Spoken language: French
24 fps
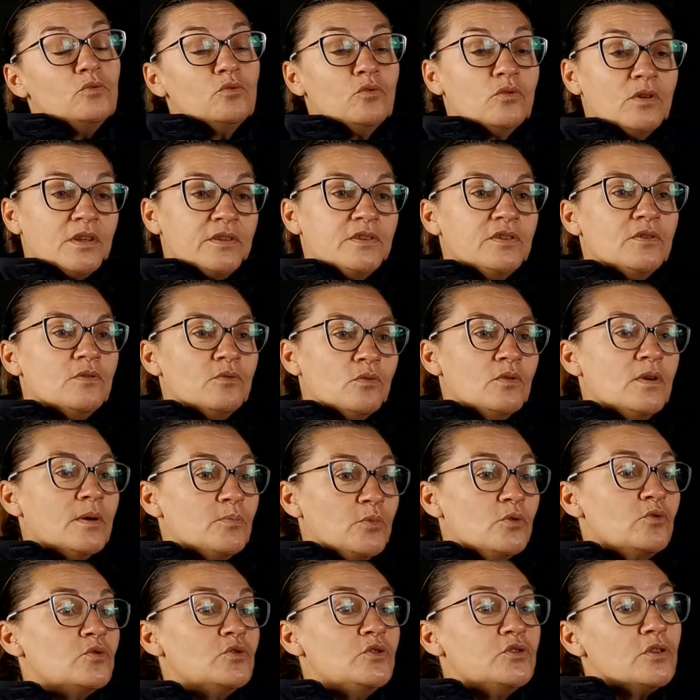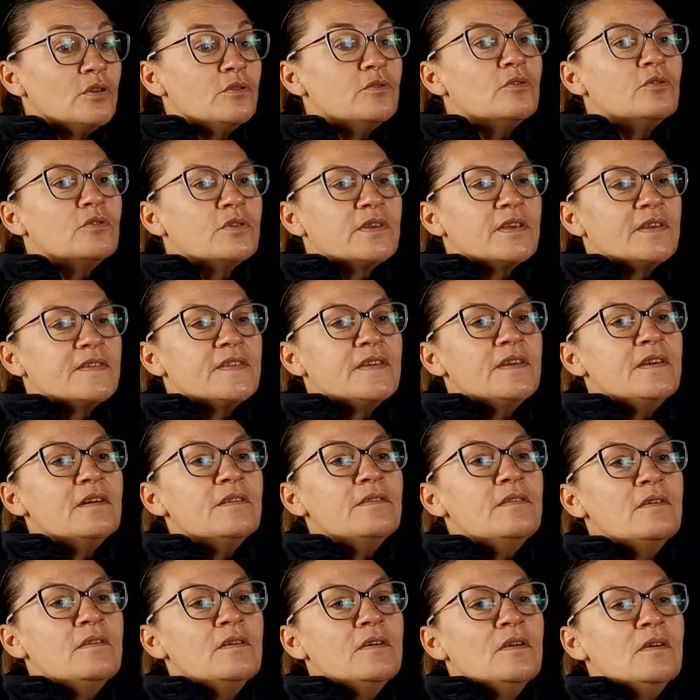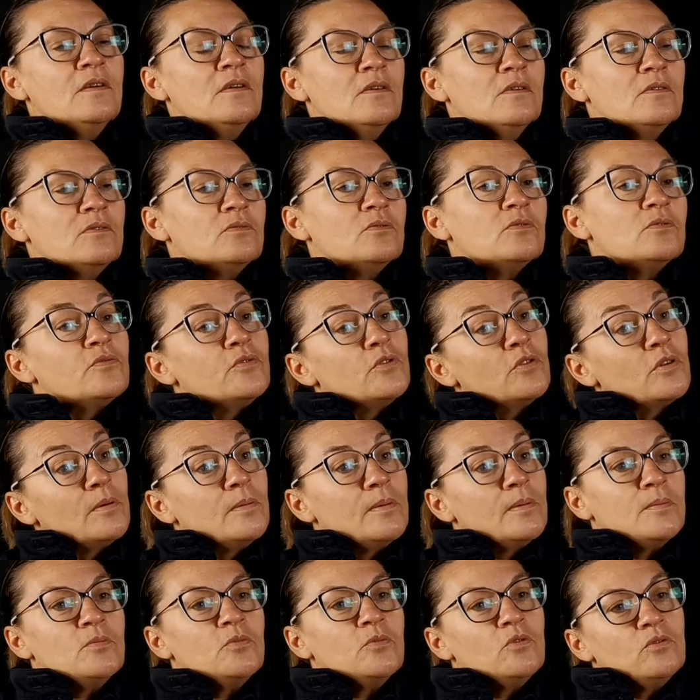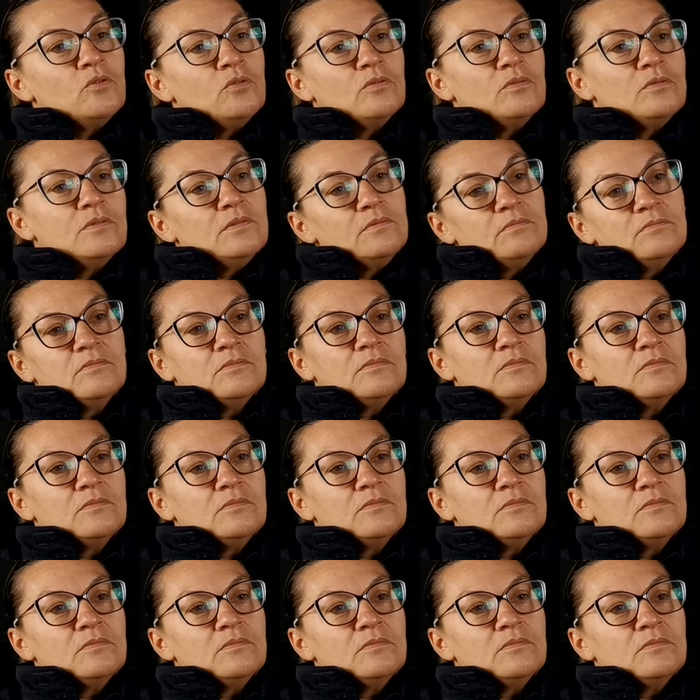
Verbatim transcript: Nous, on a, beaucoup de jeunes dans notre caserne, donc il faut quand même. Euh,